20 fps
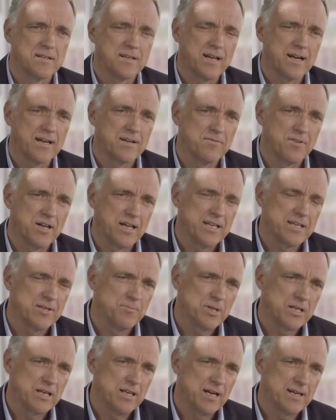Langeweile
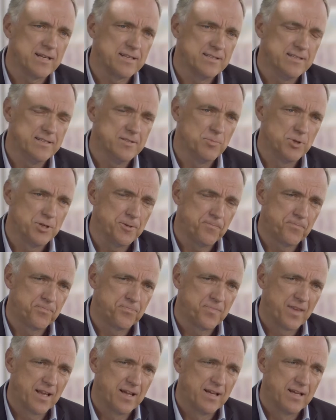mit lange Liebe.
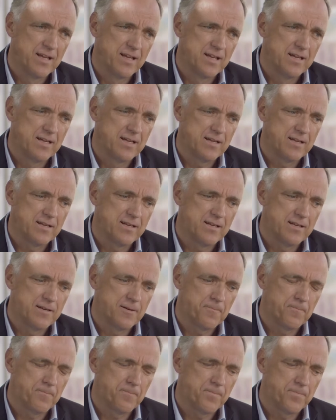
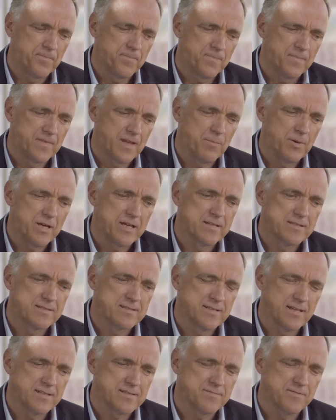Ähm, dabei
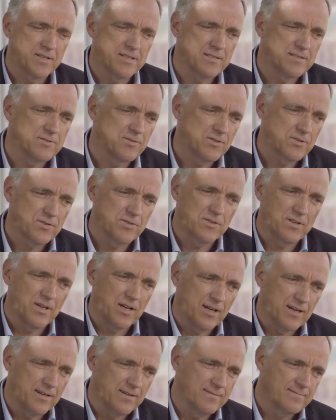ist das, was
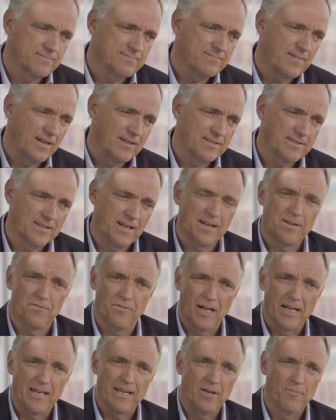sozusagen als
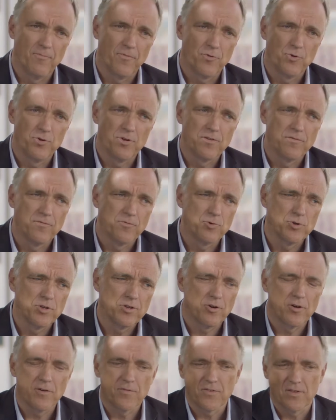Langeweile empfunden
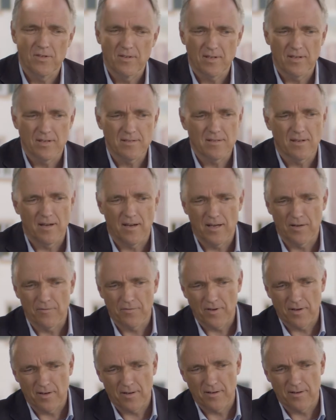wird, oft sind das ja
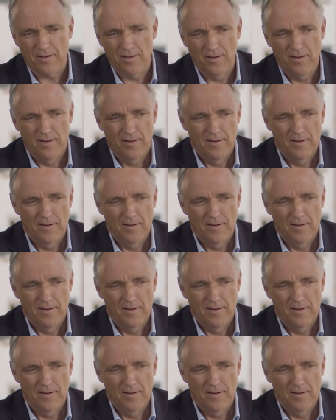einfach